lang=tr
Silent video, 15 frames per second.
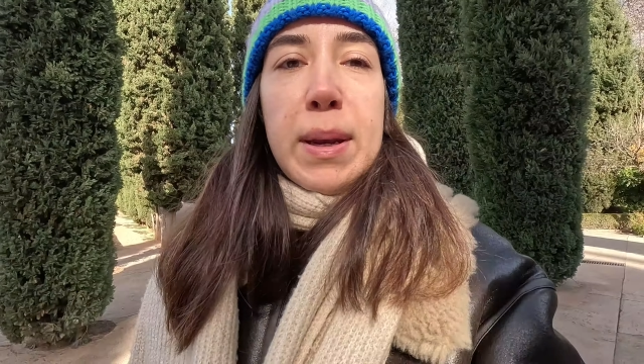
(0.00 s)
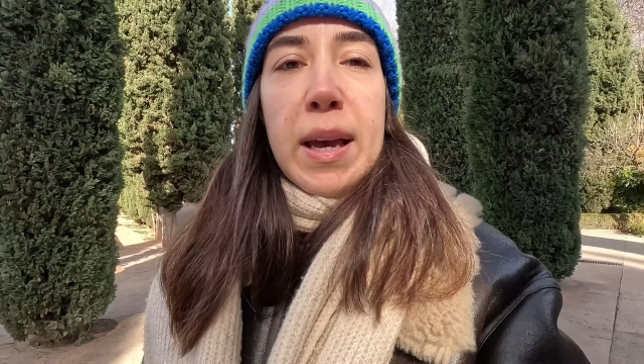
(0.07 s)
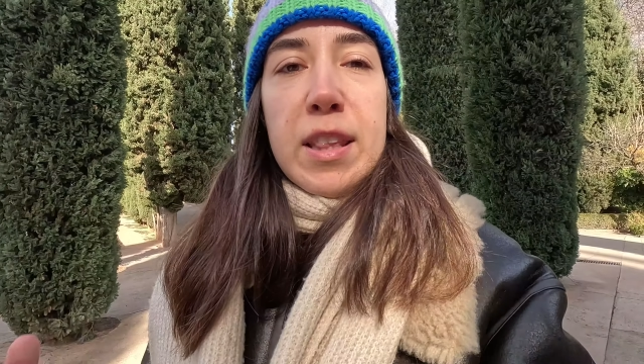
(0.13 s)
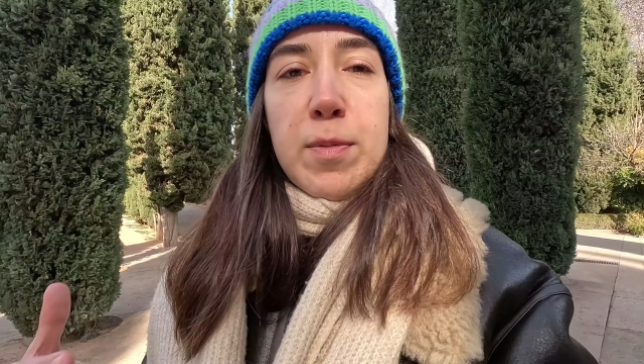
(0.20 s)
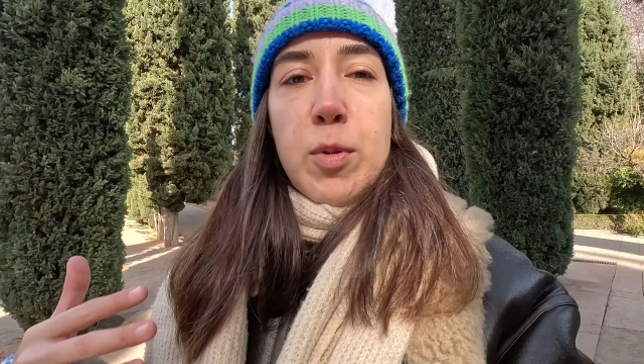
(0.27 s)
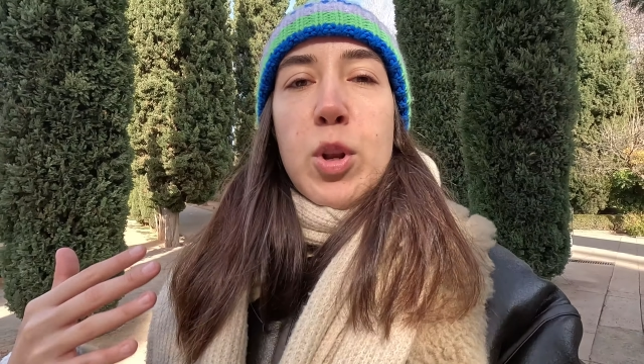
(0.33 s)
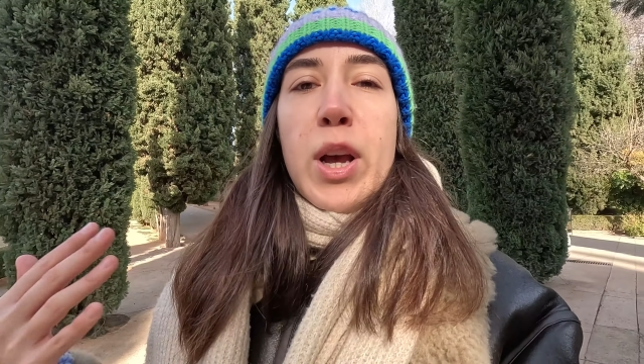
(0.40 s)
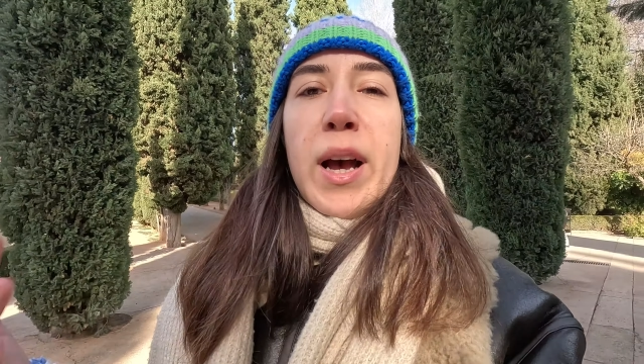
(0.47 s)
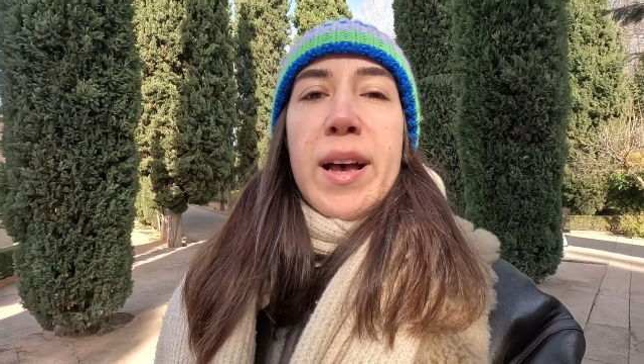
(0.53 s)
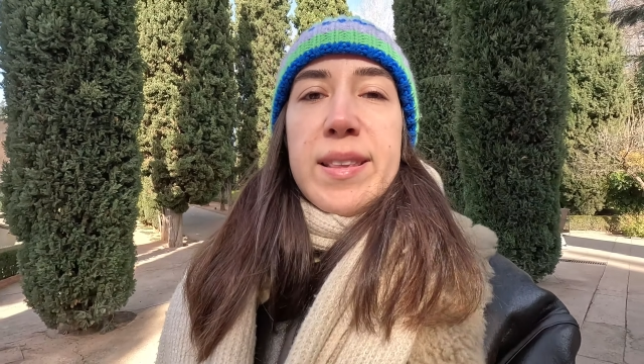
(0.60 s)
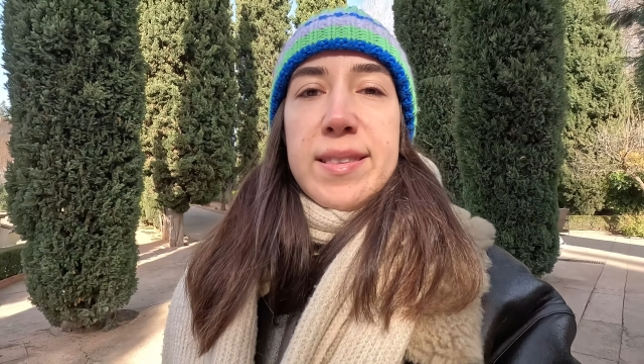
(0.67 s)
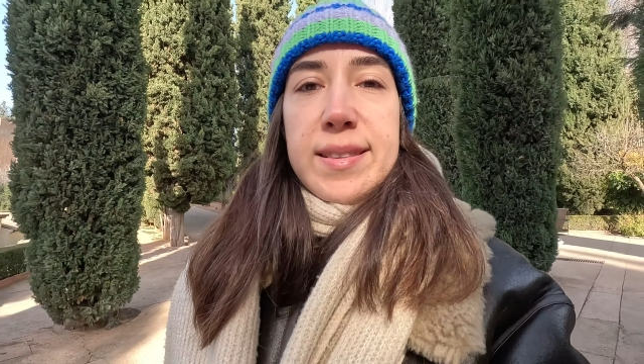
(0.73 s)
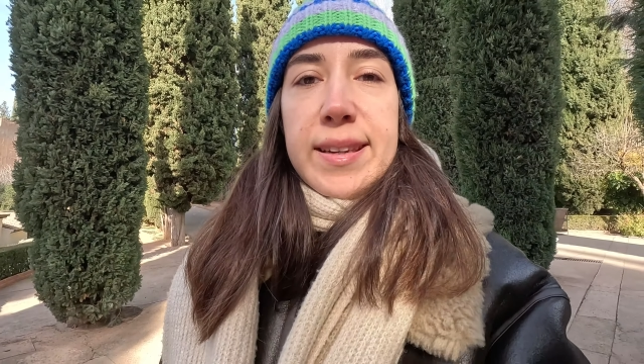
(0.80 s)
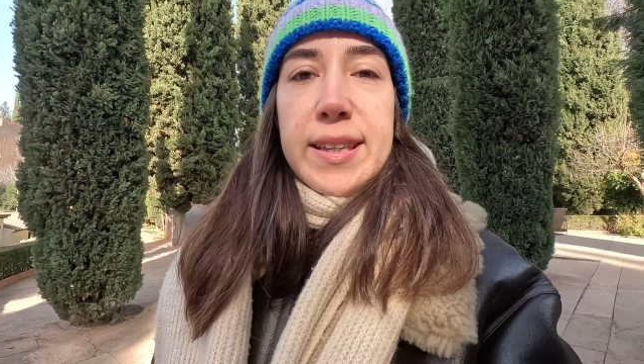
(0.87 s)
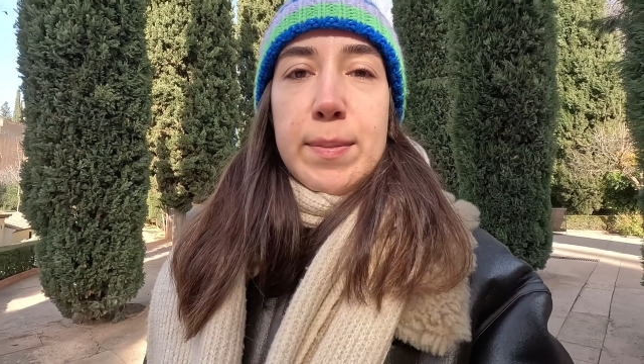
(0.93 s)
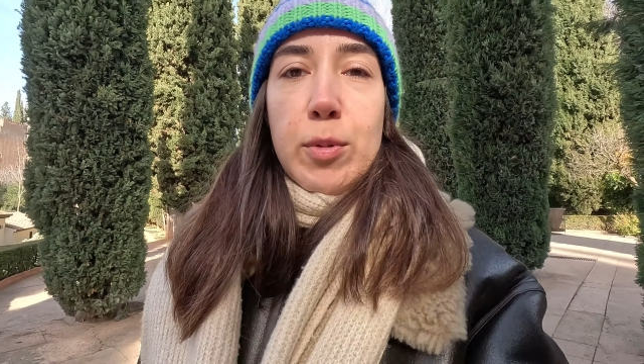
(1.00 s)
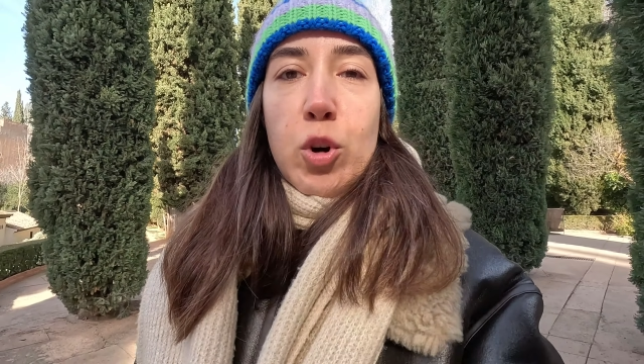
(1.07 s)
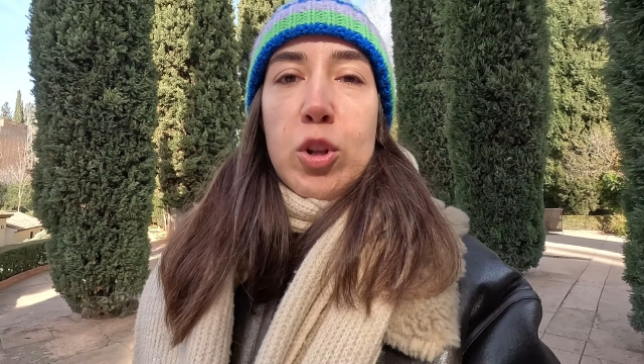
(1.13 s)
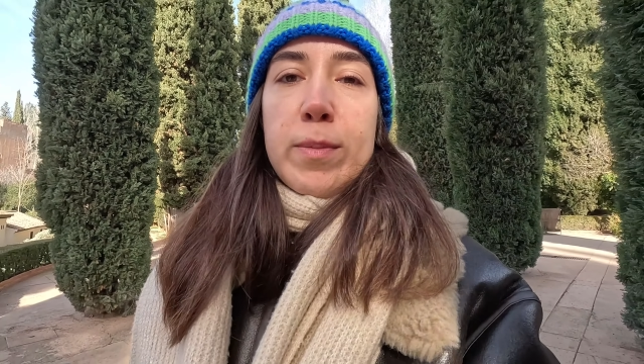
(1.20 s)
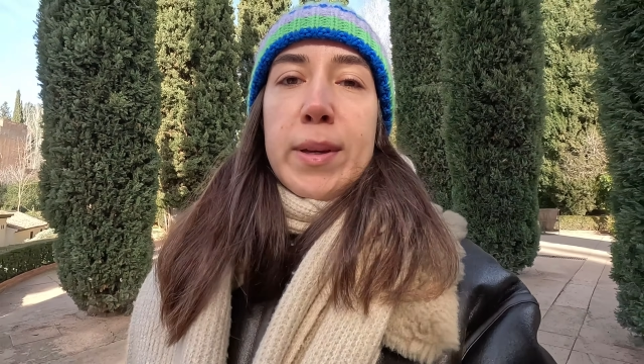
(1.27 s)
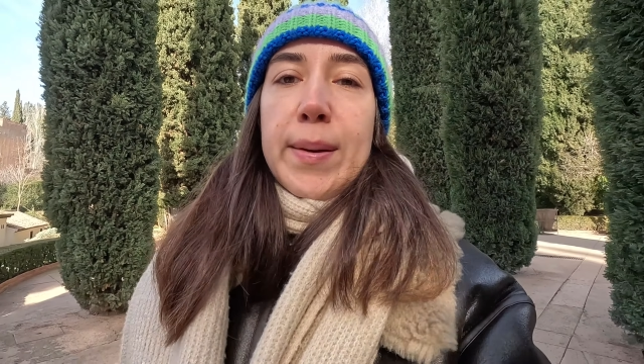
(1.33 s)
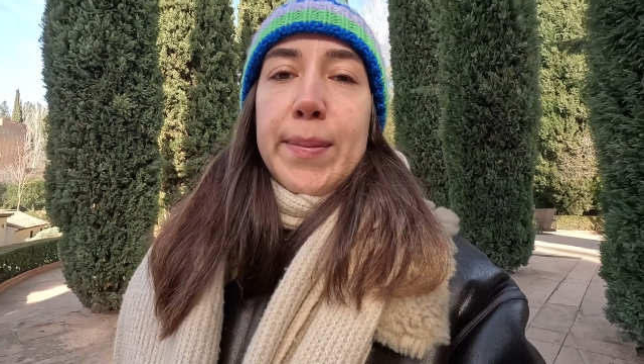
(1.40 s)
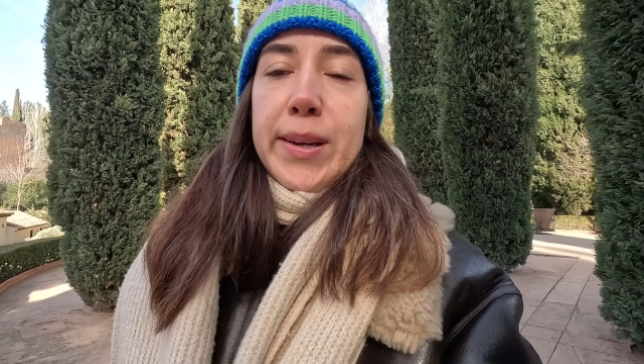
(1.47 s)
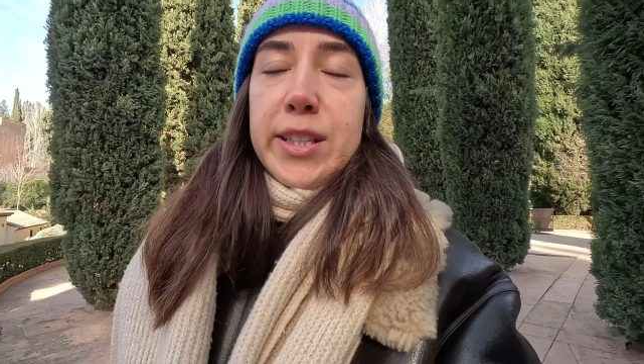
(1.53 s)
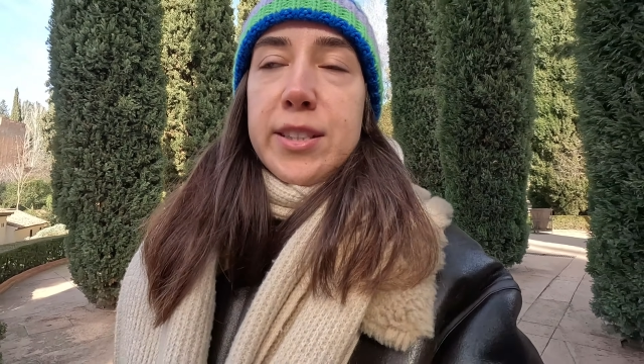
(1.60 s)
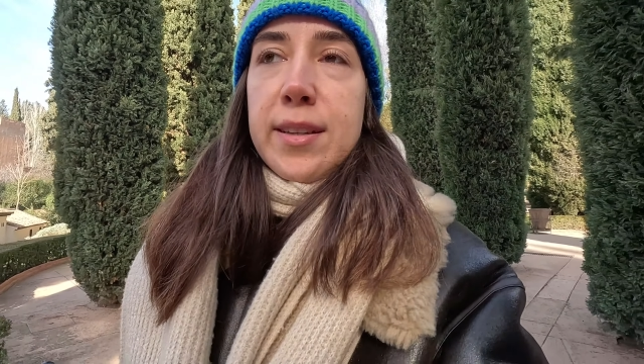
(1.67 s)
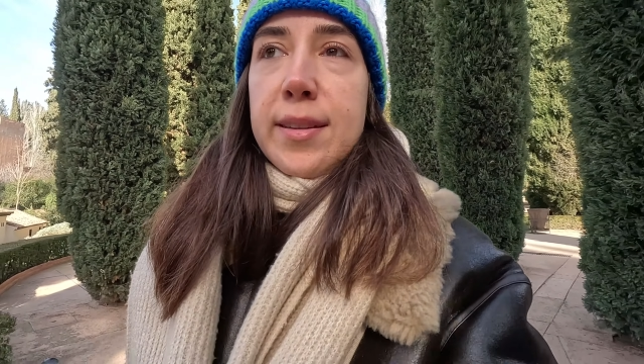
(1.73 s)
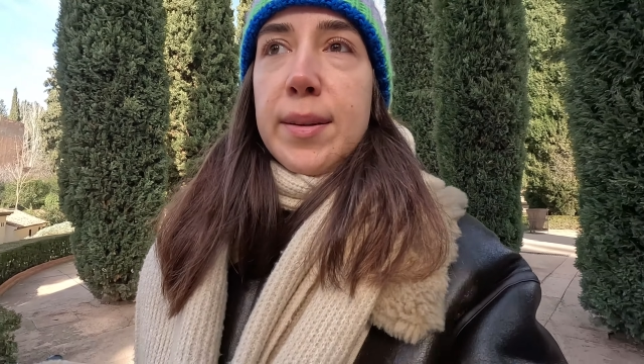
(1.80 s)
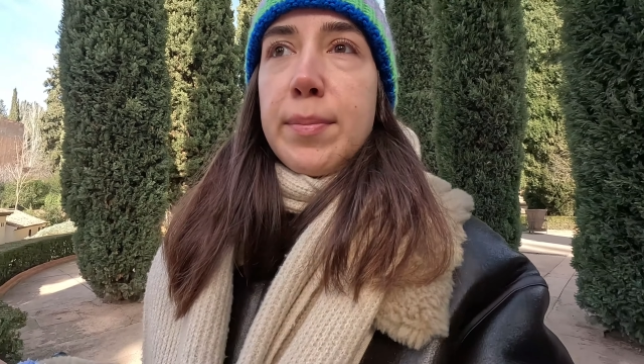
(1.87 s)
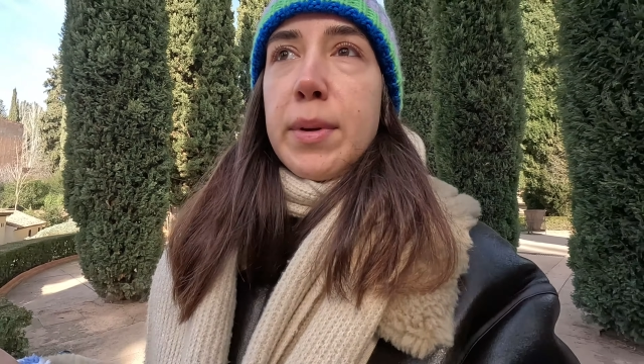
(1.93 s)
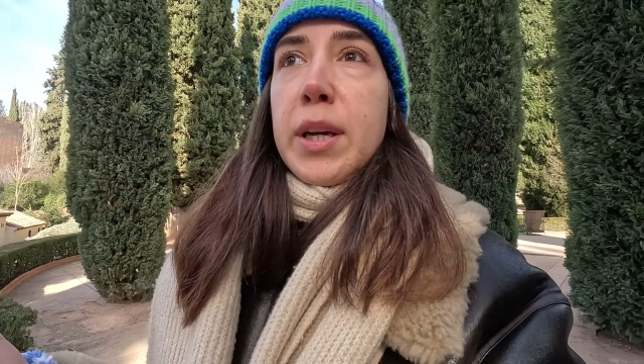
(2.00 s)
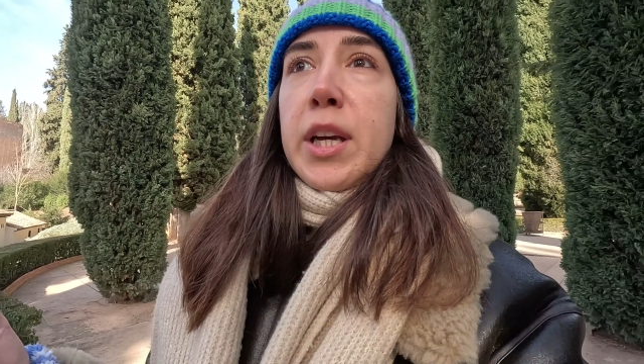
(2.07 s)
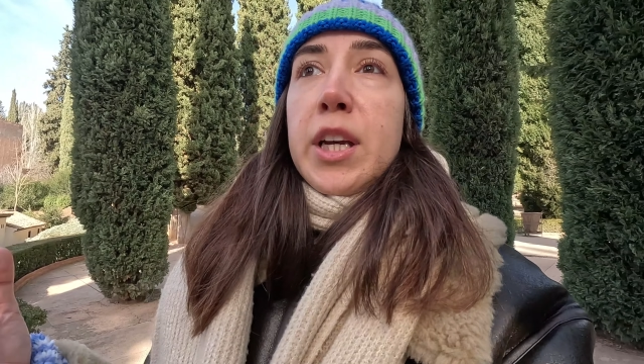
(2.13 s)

Biraz böyle hasta gibi olmaya başladım.